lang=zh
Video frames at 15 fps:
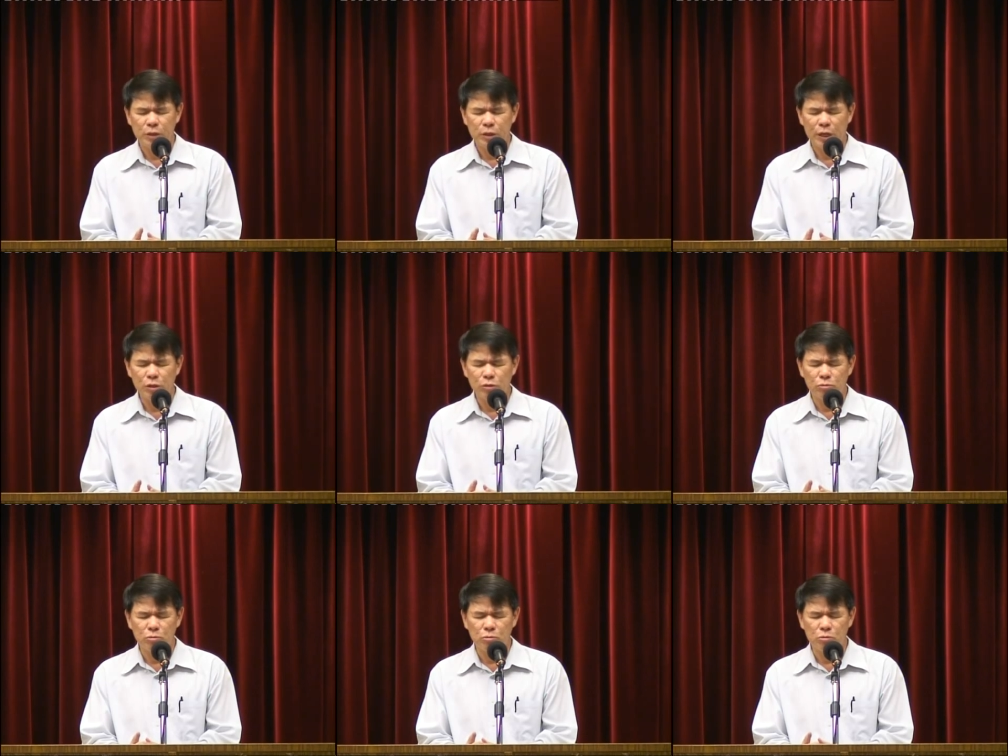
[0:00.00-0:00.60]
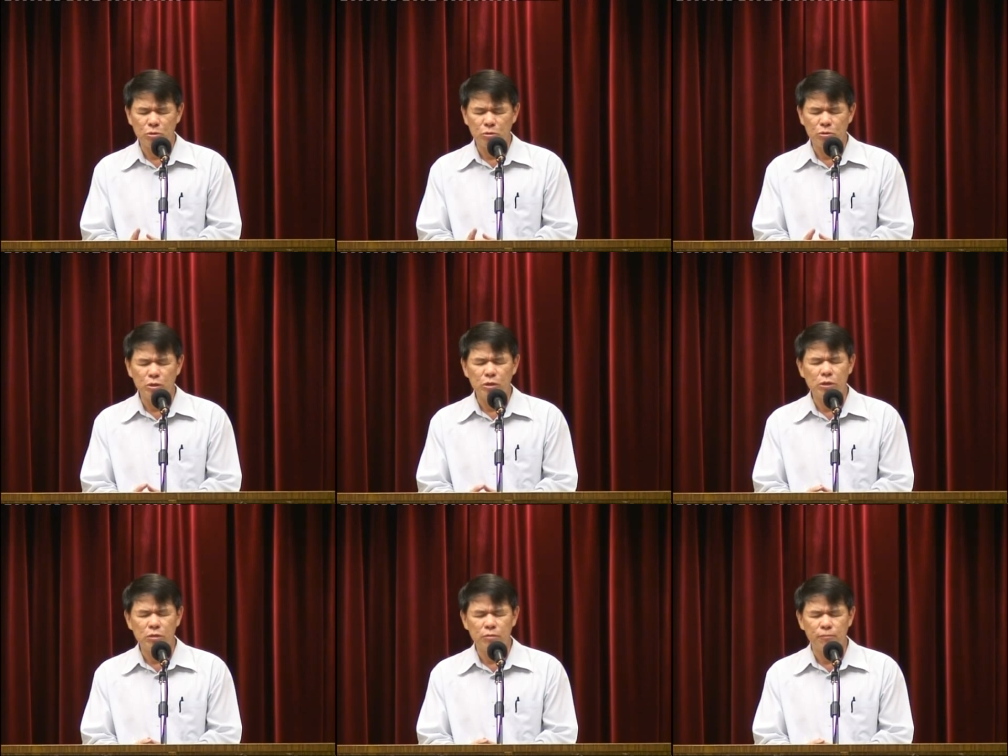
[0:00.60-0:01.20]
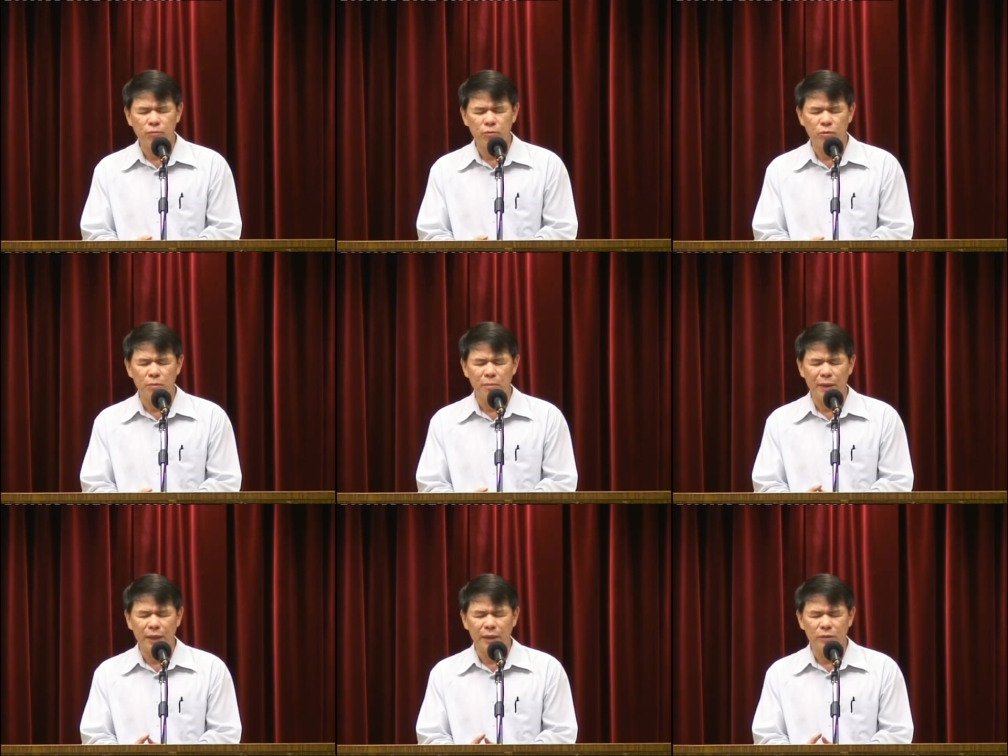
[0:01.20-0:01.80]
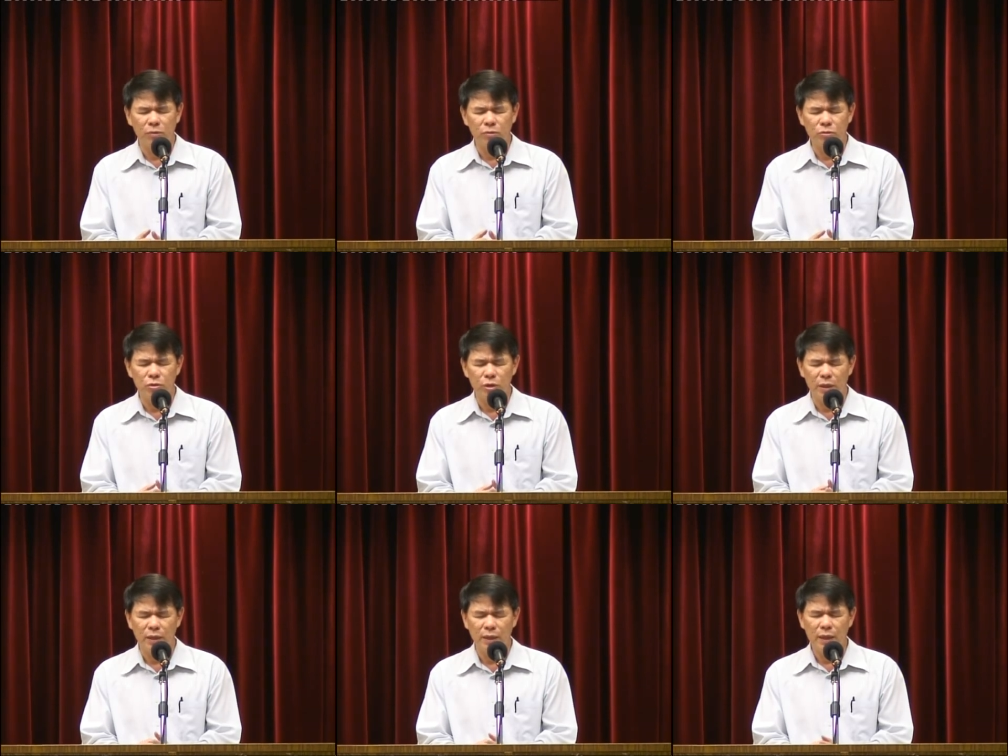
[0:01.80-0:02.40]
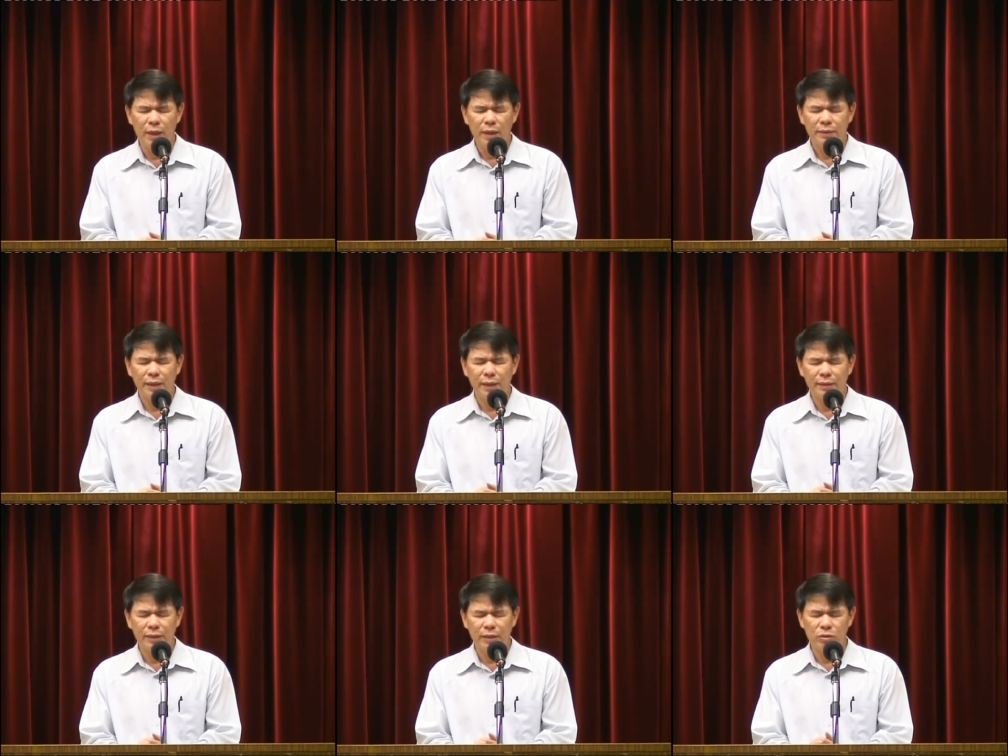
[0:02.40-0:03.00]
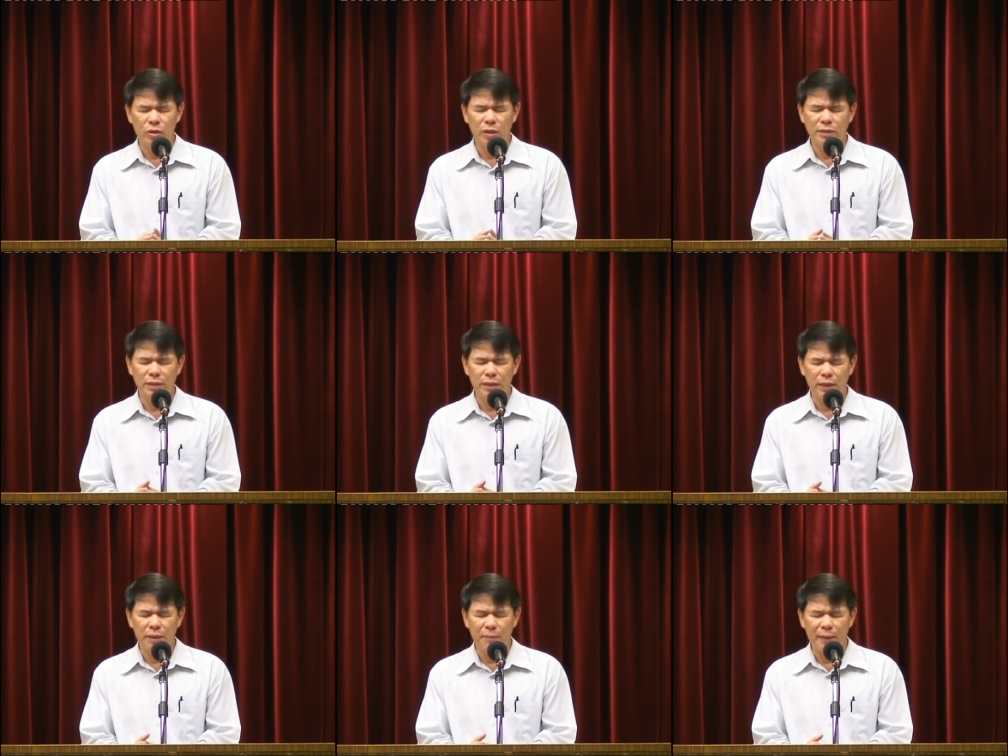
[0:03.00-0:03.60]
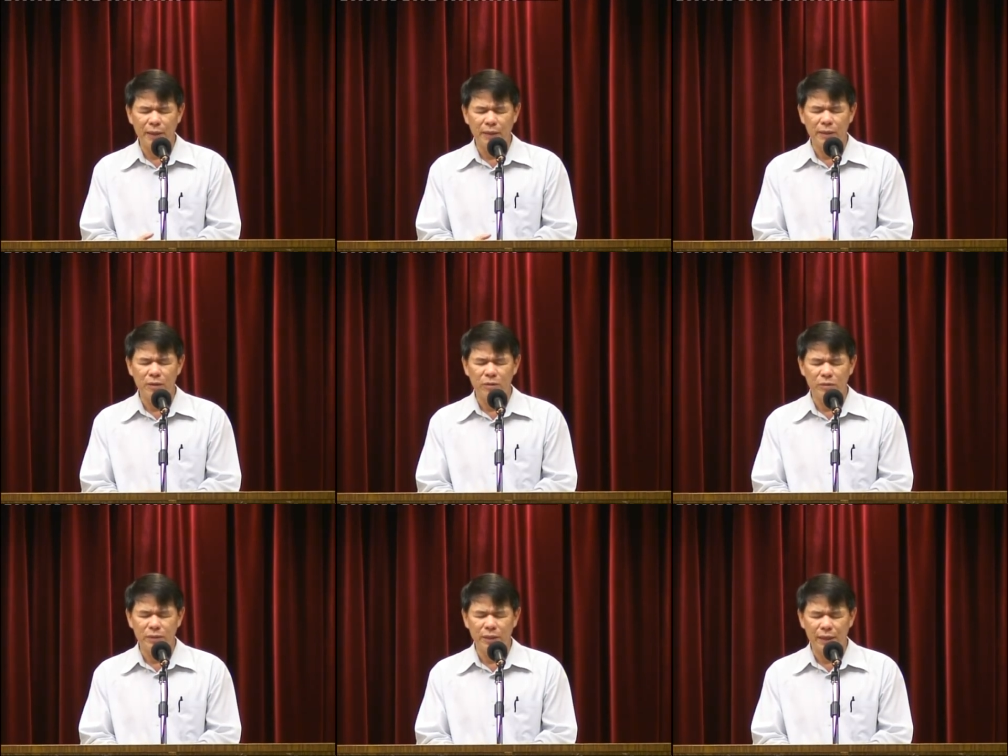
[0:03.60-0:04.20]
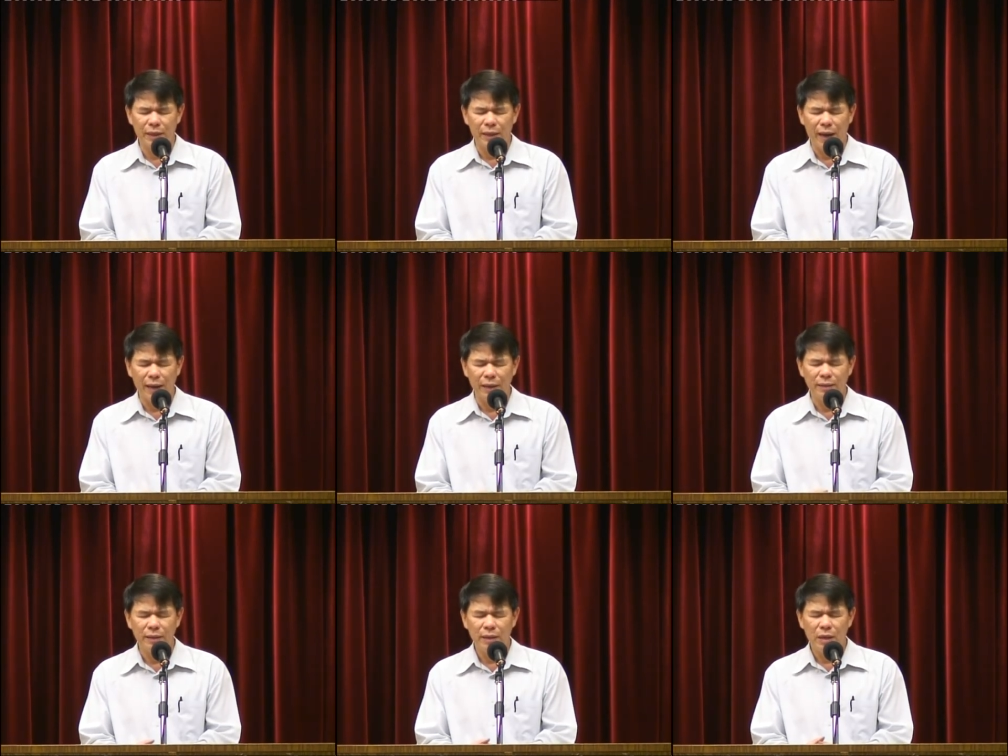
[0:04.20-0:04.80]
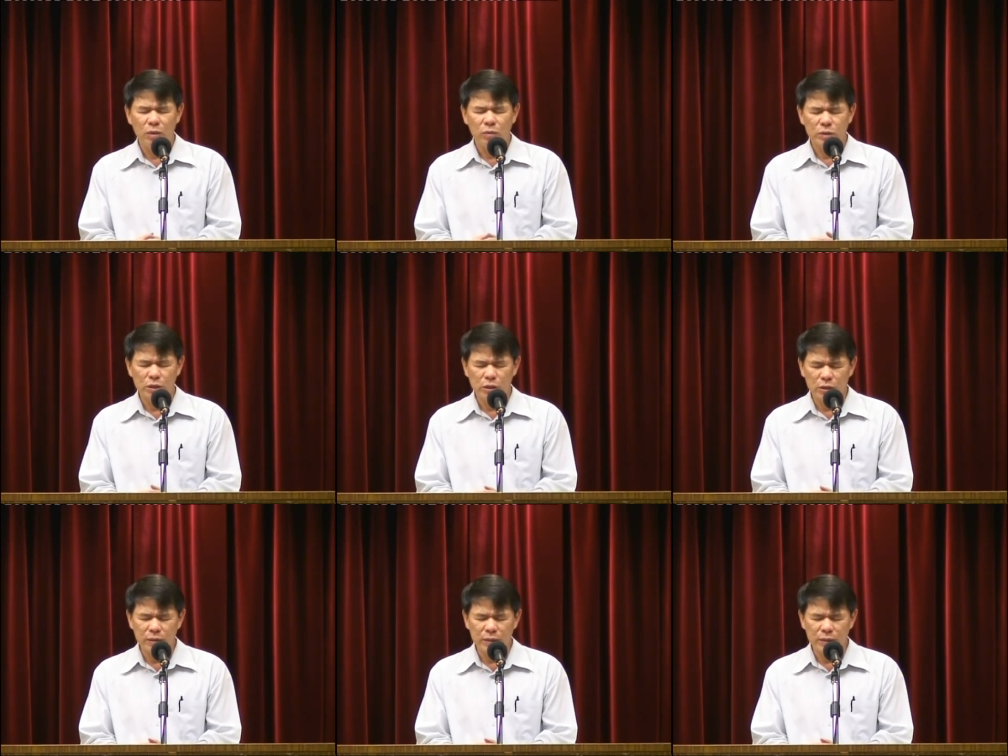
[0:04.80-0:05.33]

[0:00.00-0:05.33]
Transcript: 愿主继续赐福每个同学，在这个学期里面有健康，使